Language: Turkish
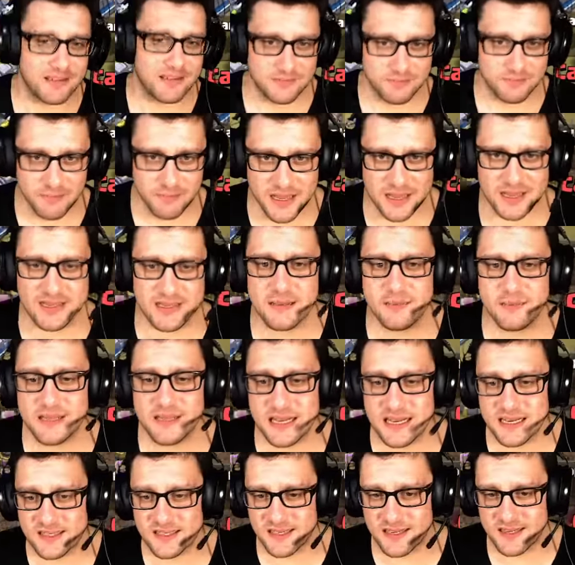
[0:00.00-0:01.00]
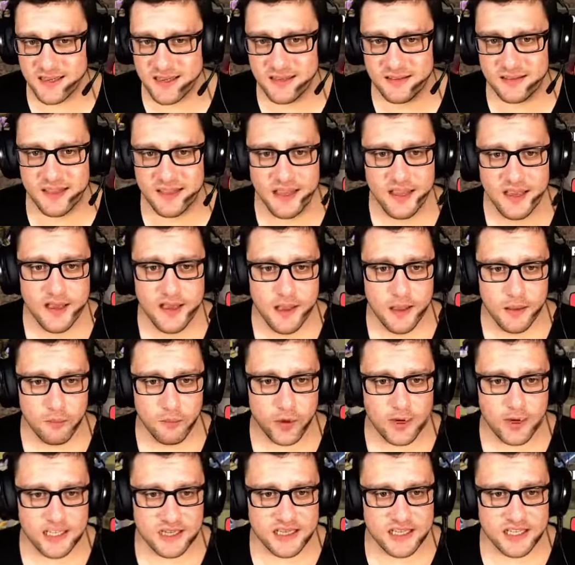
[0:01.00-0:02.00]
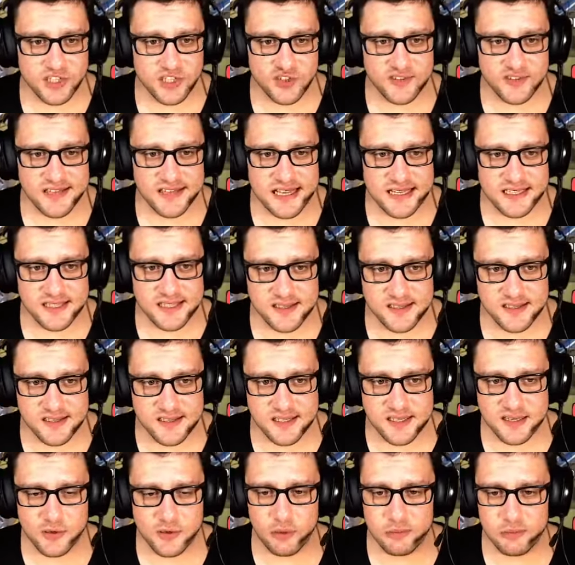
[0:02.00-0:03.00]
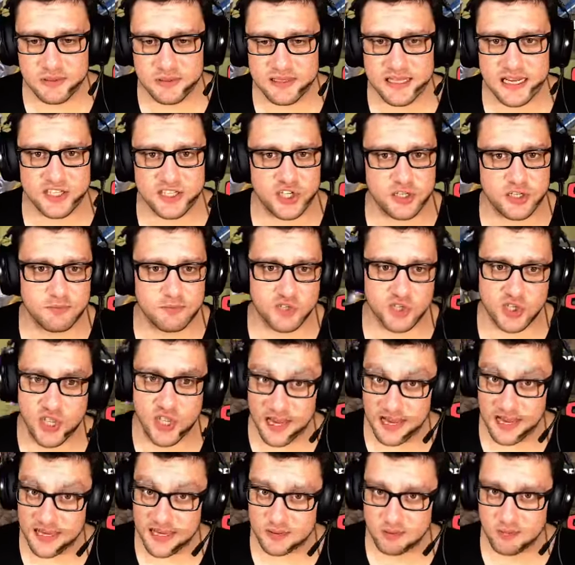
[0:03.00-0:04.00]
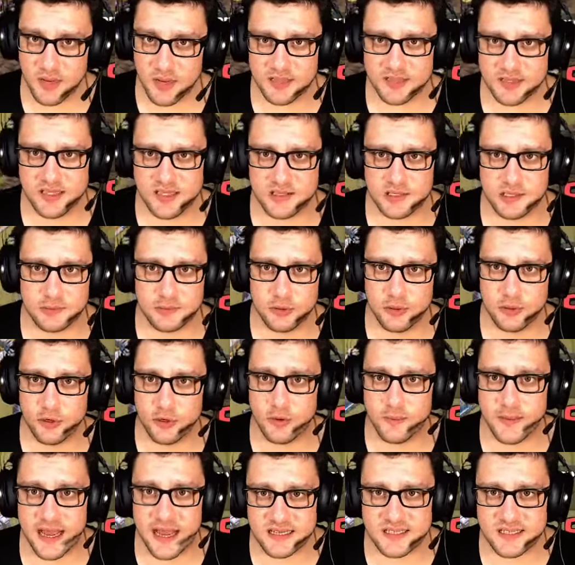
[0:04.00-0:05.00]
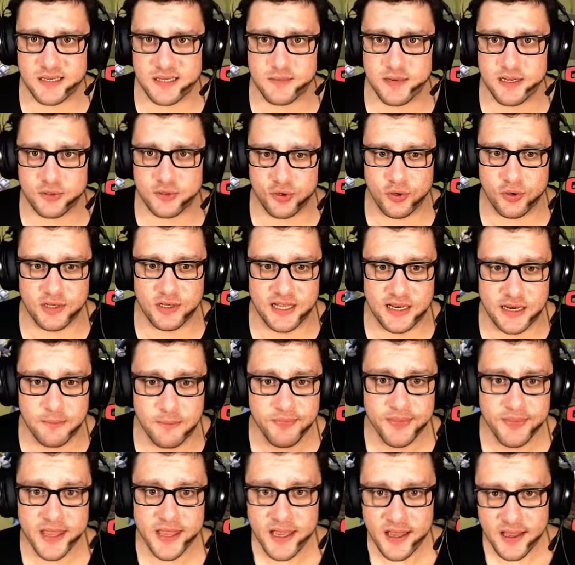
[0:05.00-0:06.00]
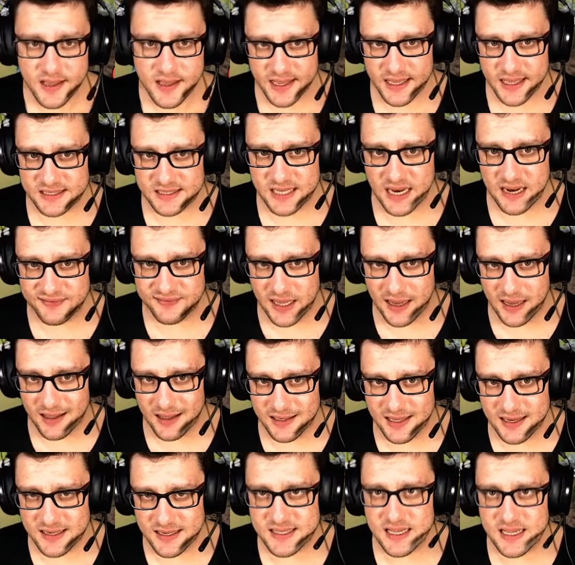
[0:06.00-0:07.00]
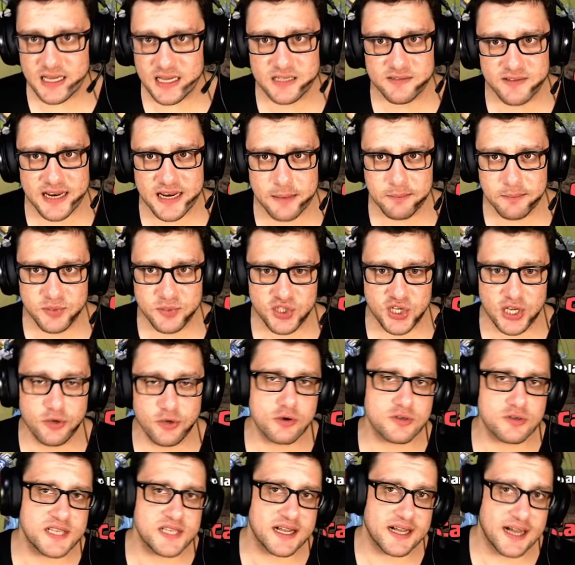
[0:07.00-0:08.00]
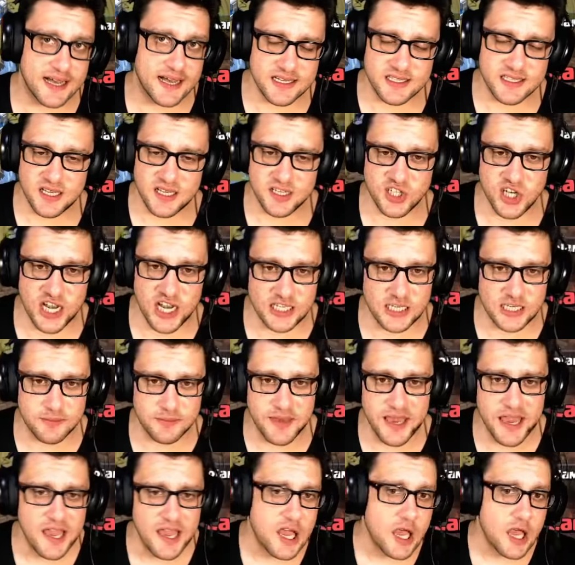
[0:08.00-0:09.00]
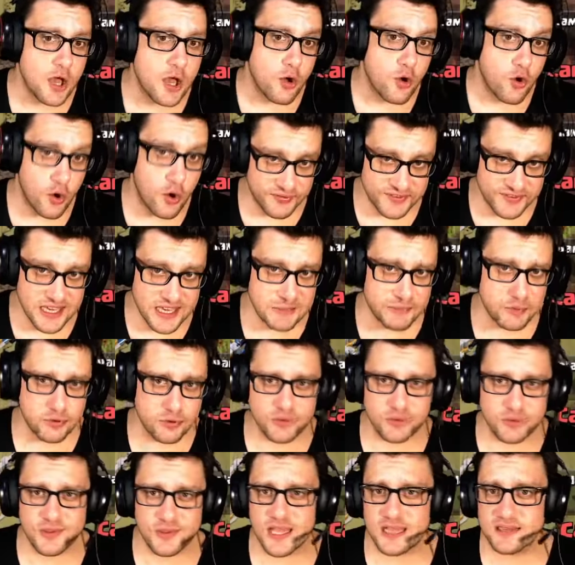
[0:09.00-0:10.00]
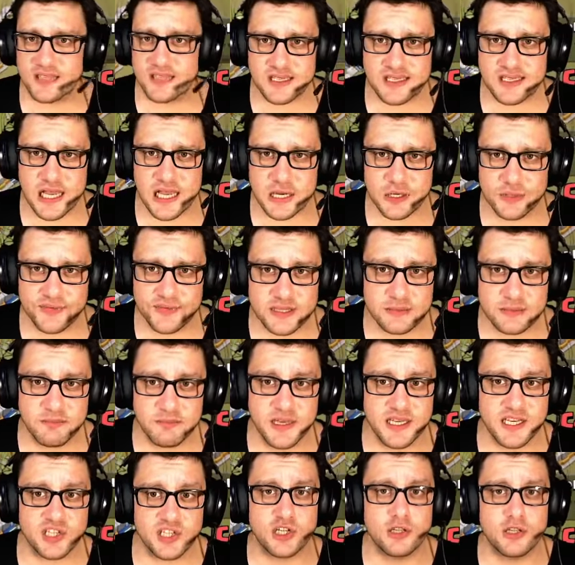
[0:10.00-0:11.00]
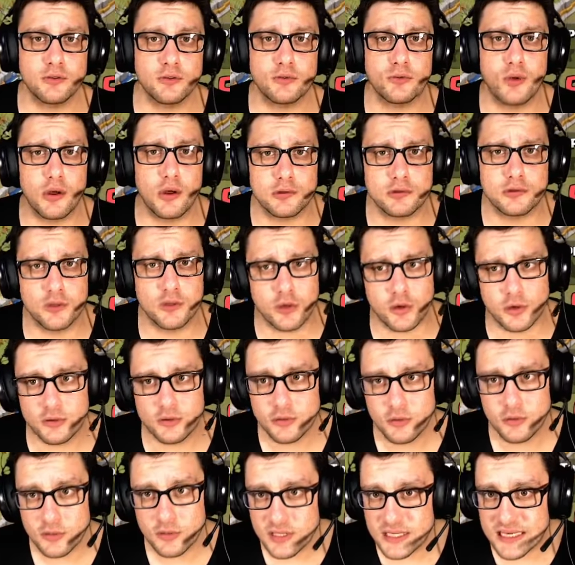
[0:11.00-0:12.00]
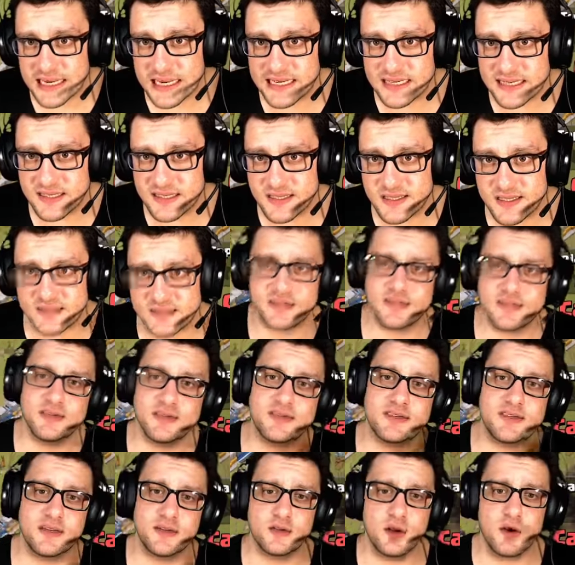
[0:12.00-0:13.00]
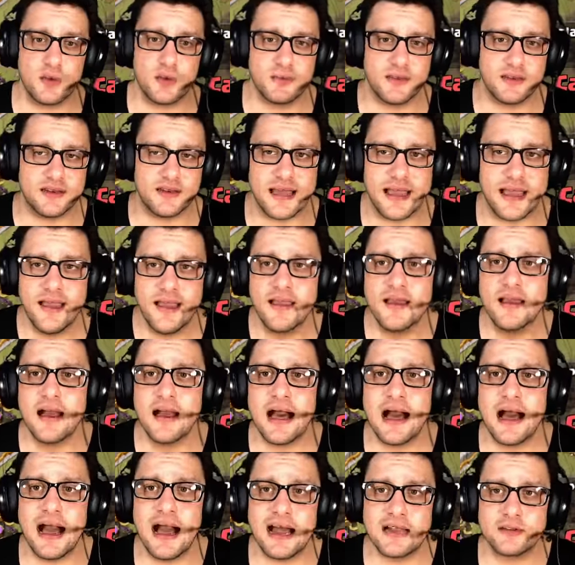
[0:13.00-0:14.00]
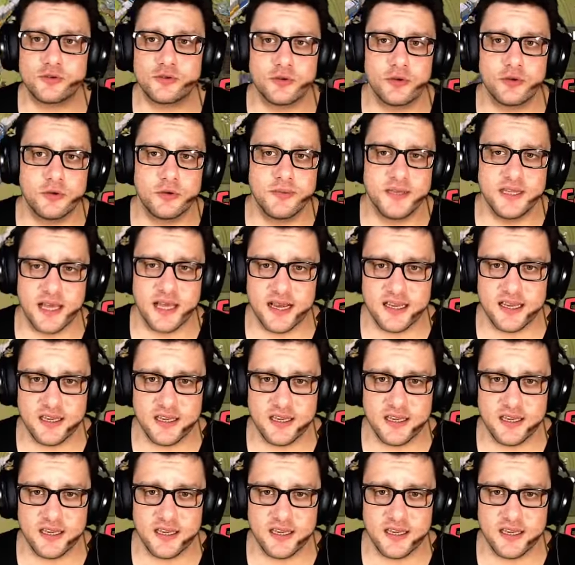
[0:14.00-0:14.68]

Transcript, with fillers: Belediye binası indi. Bu arada içinden sinsi goblinler çıkmış. Gayet mantıklı buluyorum. Her zaman söylerim. Etrafta alan hasarı veren bir şey yoksa kaya saçar gibi öfke büyüsünden tasarruf etmek için doldurun kalenizi sinsi goblinle her türlü binayı